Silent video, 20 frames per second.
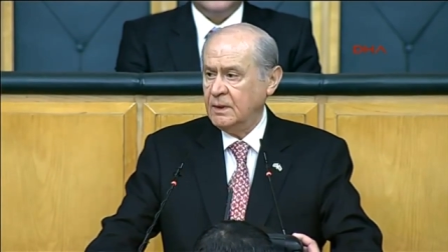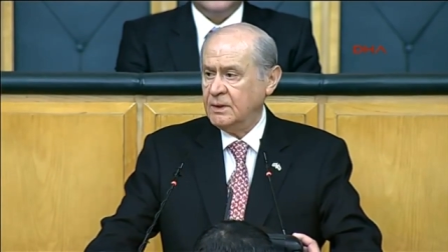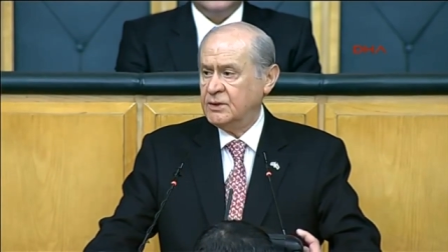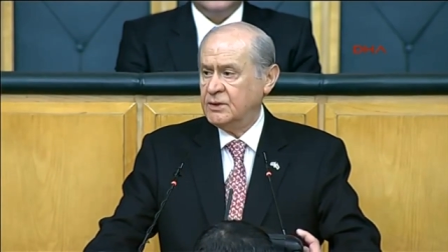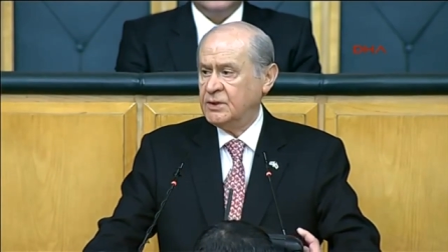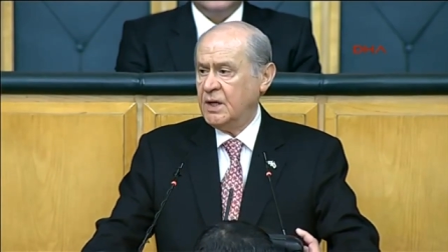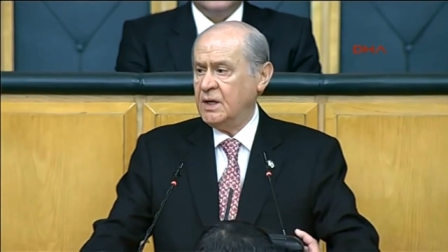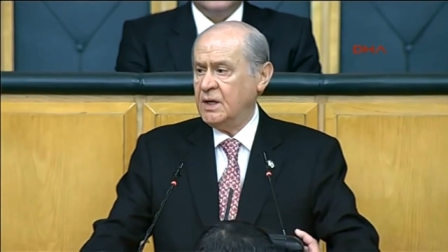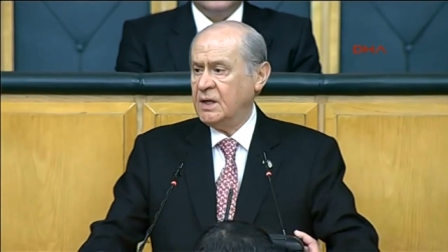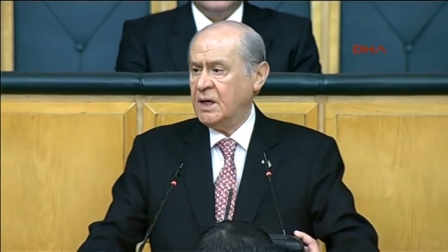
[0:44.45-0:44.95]

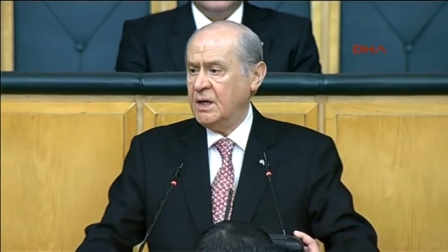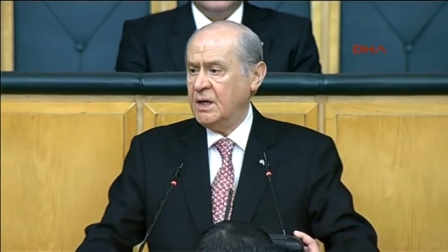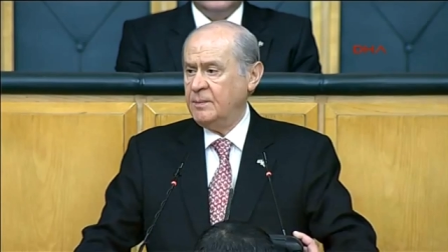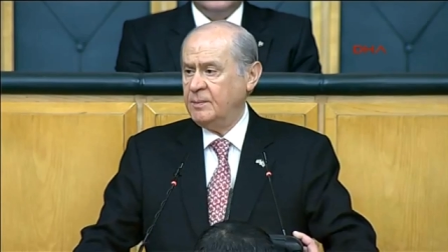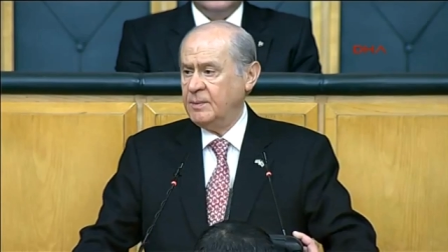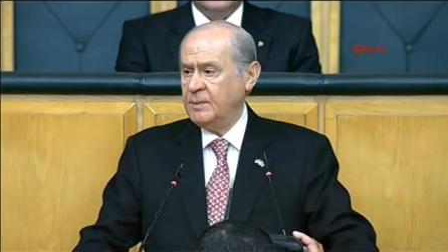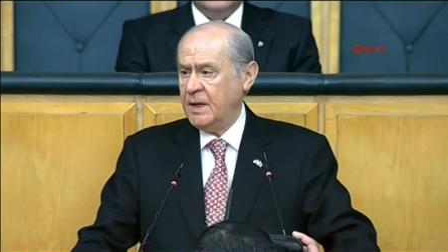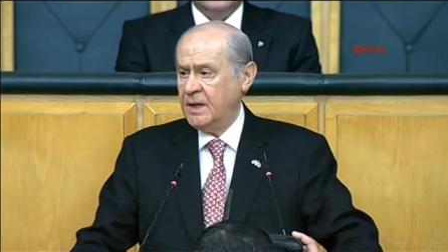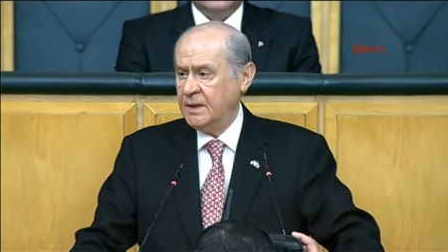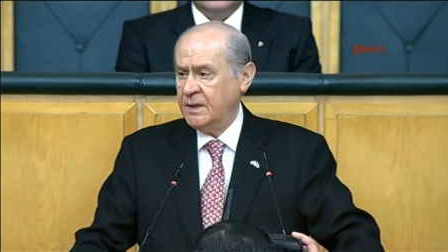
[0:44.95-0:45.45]
can
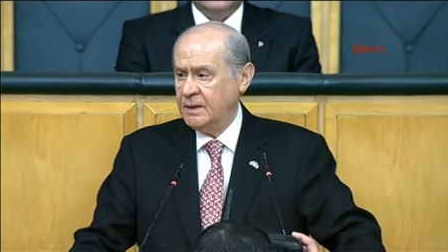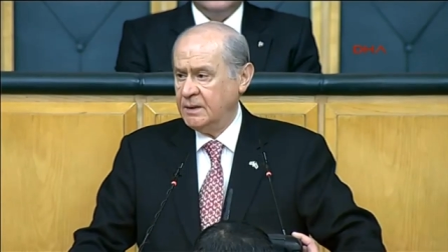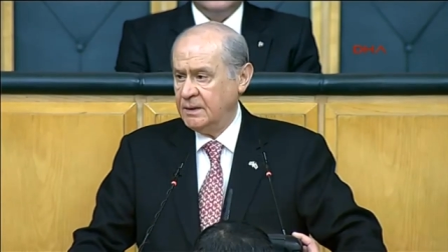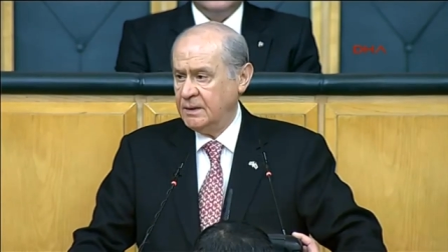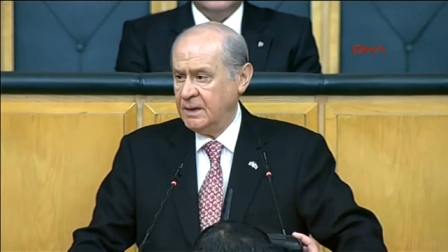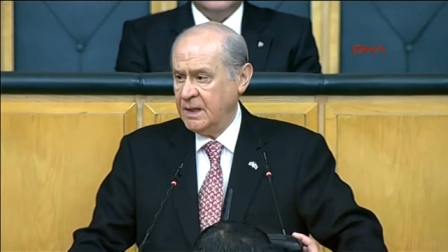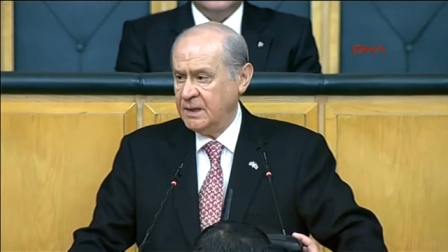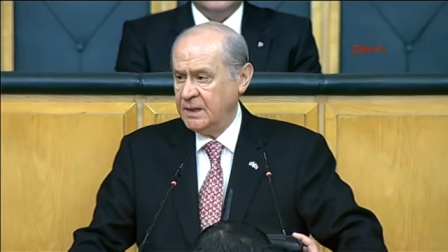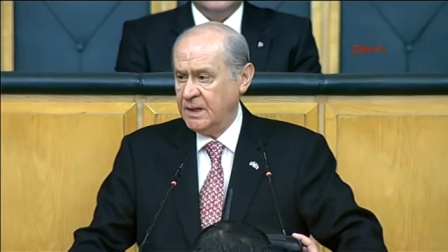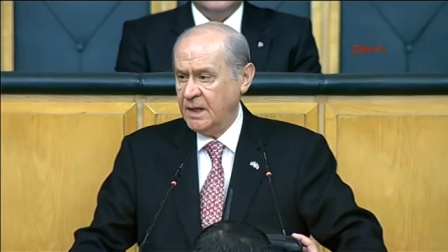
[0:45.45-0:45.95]
kayıplarının
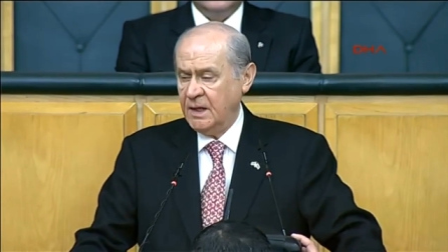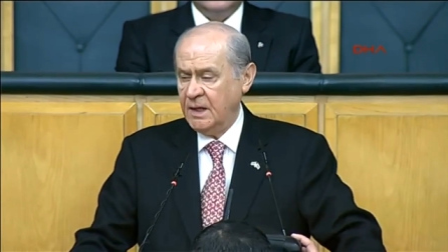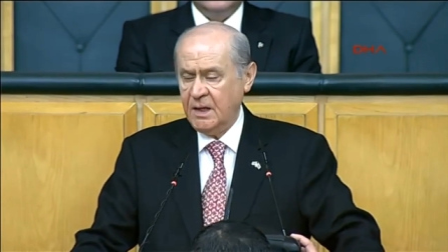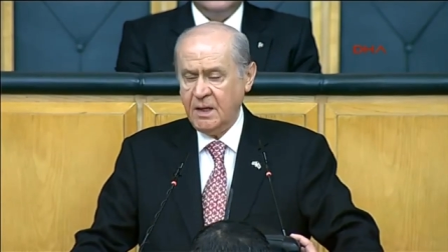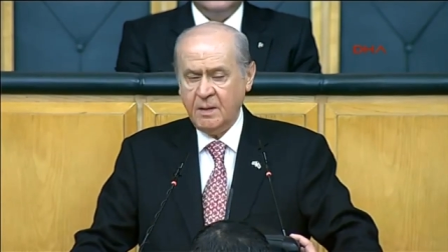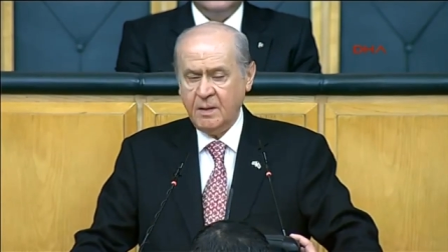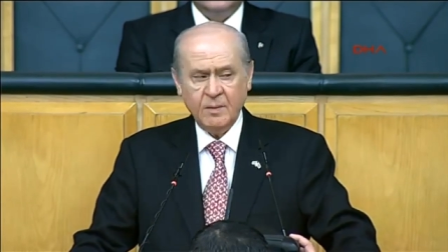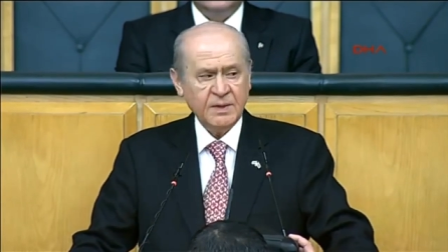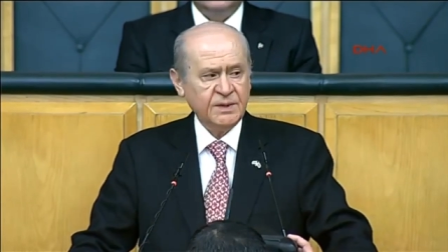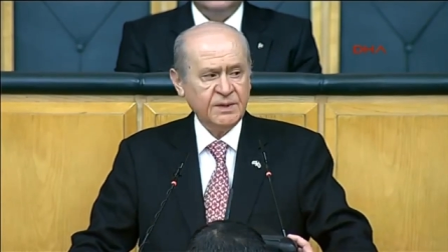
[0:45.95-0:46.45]

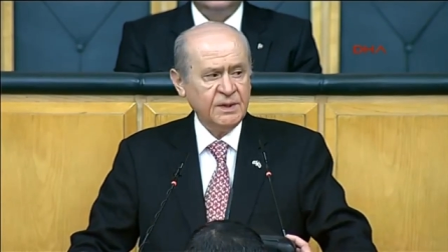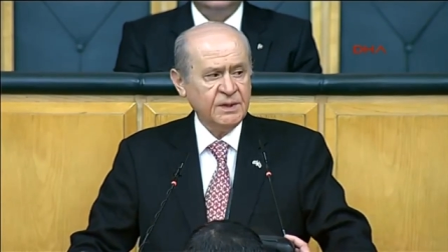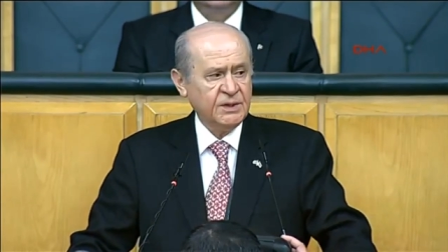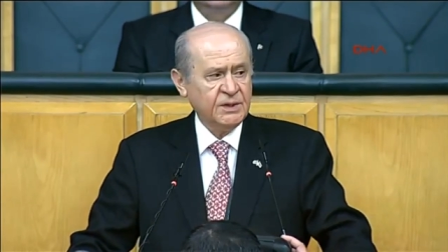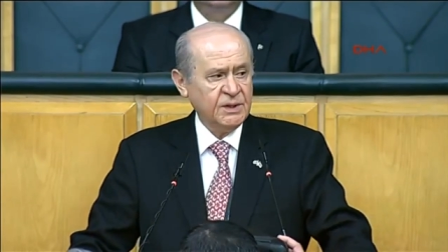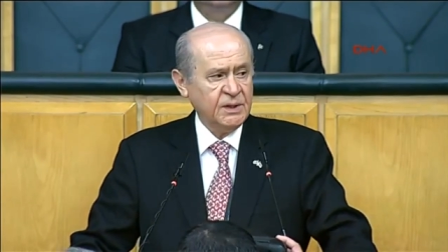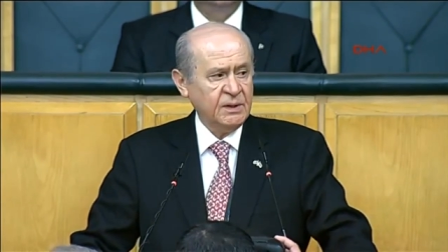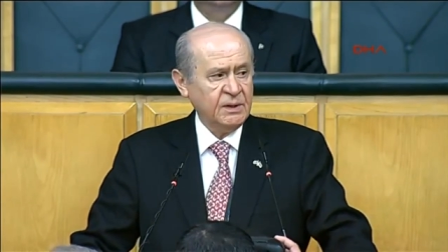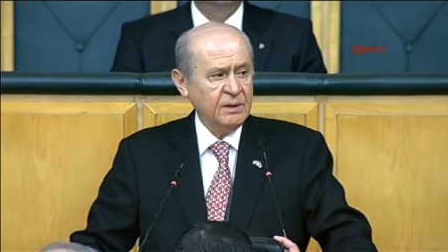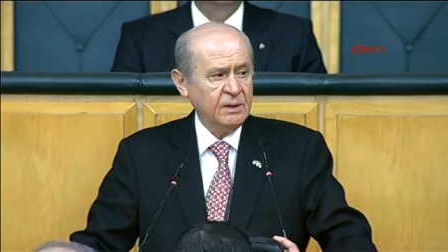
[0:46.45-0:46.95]
engellenmesi
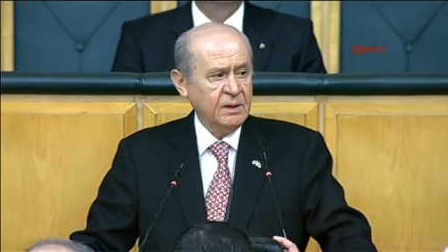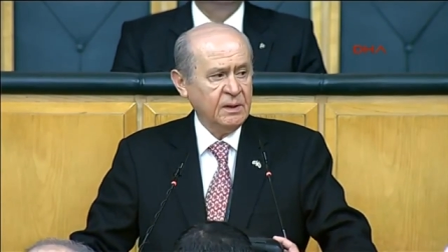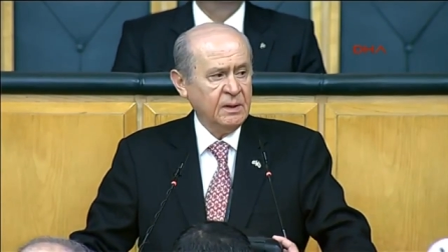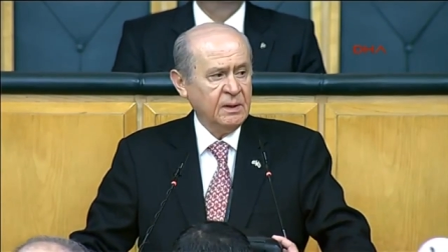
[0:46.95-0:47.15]
için